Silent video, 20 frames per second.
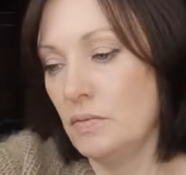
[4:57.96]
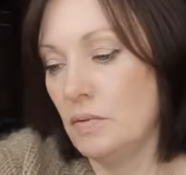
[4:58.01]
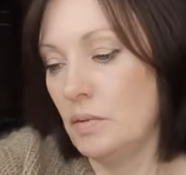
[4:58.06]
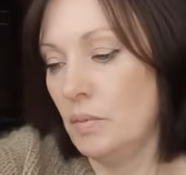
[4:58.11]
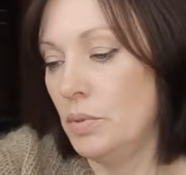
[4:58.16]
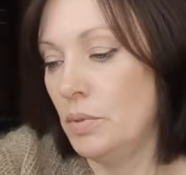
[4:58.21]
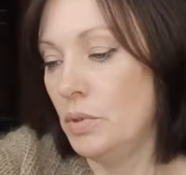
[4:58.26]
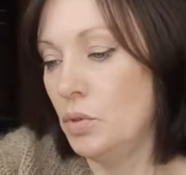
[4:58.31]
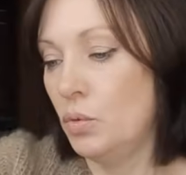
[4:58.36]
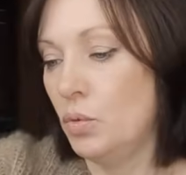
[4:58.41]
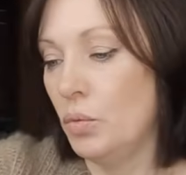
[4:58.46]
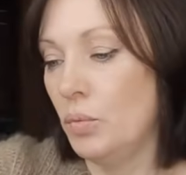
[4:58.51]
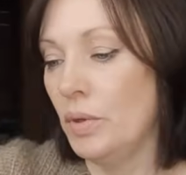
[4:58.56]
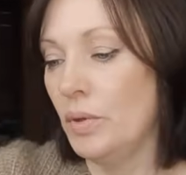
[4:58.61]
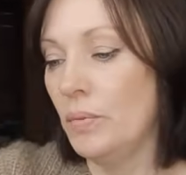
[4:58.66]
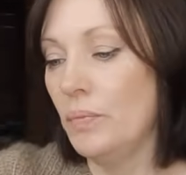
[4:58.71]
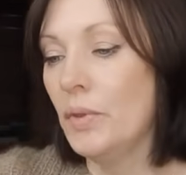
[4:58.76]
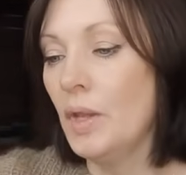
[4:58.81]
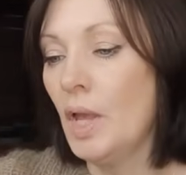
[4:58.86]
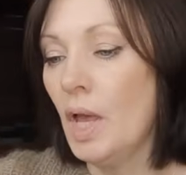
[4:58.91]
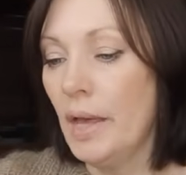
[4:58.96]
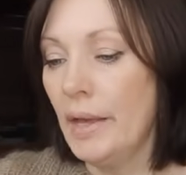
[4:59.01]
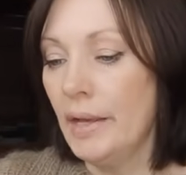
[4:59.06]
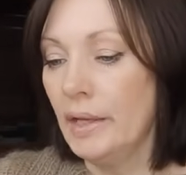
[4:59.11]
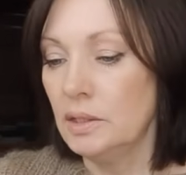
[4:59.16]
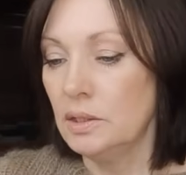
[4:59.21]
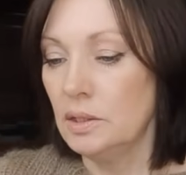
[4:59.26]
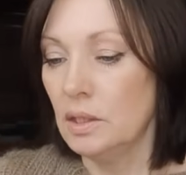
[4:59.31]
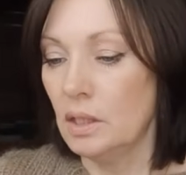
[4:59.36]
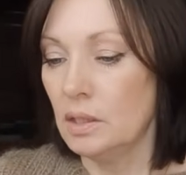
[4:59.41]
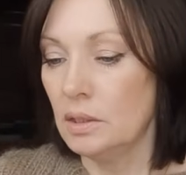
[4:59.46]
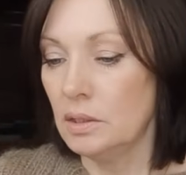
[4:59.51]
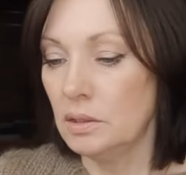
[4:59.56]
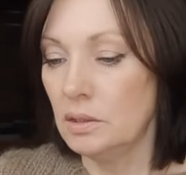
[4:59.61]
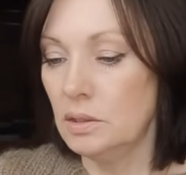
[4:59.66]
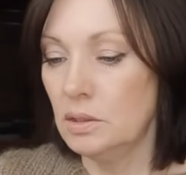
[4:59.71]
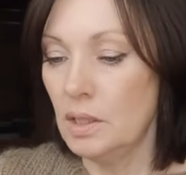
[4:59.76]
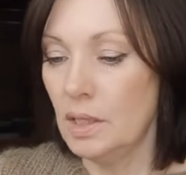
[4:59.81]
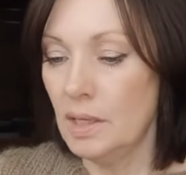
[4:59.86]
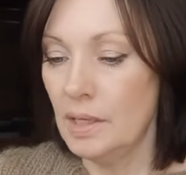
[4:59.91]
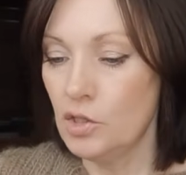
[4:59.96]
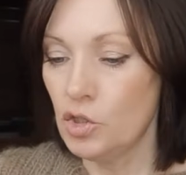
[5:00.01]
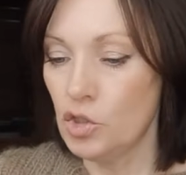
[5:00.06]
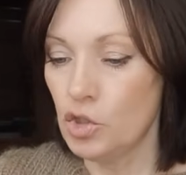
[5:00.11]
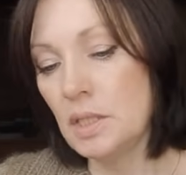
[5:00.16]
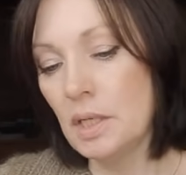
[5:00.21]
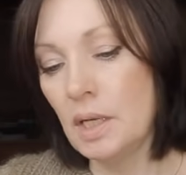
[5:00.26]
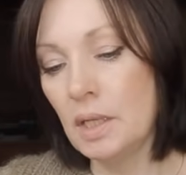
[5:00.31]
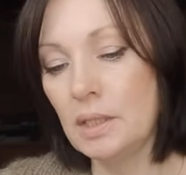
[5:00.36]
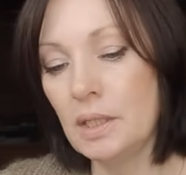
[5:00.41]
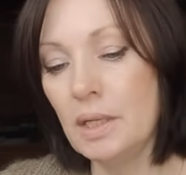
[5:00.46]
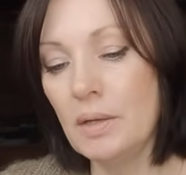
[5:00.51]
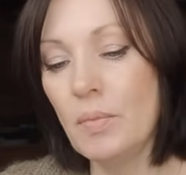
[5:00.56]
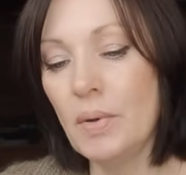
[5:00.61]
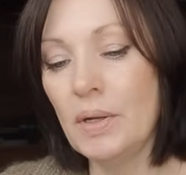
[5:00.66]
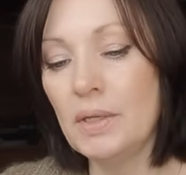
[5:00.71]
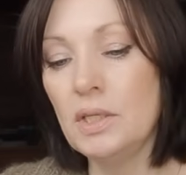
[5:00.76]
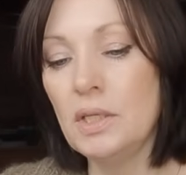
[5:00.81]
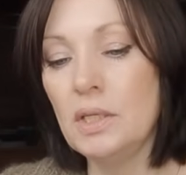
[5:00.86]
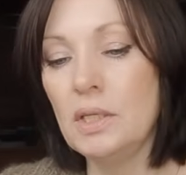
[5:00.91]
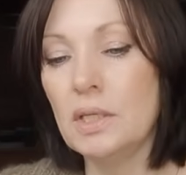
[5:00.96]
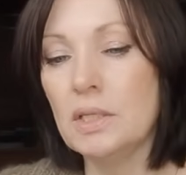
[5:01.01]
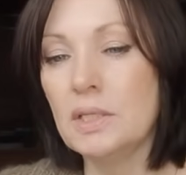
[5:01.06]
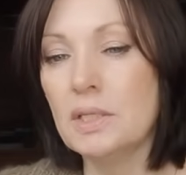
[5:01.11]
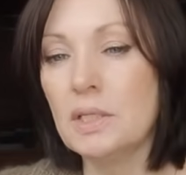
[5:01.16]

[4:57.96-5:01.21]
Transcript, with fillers: в объеме. Так, дальше от Лимани я